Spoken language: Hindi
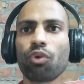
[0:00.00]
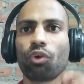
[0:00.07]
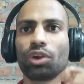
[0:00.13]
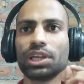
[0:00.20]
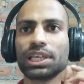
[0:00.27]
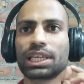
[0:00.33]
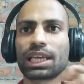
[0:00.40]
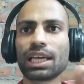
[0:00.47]

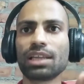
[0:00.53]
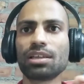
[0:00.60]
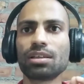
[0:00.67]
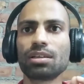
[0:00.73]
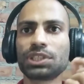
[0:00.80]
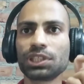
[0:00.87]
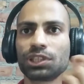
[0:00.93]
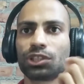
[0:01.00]
फॉलिकल
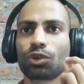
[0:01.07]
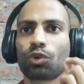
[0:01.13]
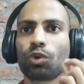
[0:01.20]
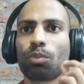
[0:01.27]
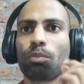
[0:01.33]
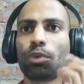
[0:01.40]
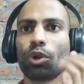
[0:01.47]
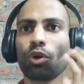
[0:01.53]
छिद्र
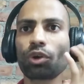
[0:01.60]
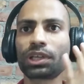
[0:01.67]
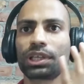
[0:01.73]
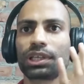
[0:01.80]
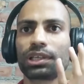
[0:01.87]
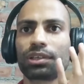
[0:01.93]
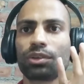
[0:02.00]
को ब्लॉक